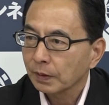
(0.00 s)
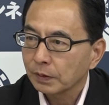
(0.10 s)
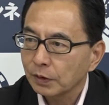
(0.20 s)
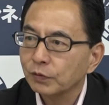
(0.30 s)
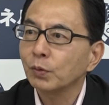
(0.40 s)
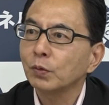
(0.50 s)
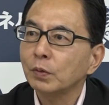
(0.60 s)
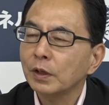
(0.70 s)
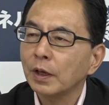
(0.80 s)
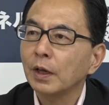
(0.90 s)
でその
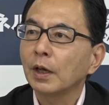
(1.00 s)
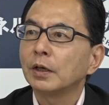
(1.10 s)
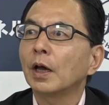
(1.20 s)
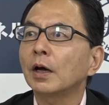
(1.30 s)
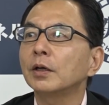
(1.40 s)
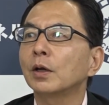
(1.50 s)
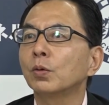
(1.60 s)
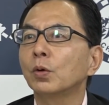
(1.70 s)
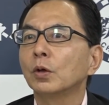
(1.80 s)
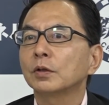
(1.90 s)
上でやはりあ
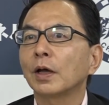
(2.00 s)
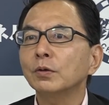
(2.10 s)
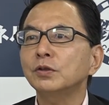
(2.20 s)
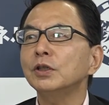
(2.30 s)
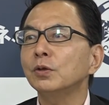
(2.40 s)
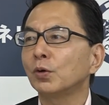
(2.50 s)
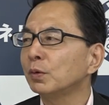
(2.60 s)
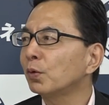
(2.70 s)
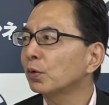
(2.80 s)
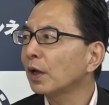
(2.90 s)
の楽しい乗り
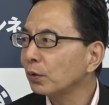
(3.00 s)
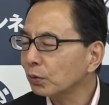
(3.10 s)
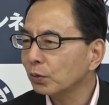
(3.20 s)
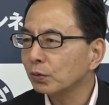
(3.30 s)
物だよとい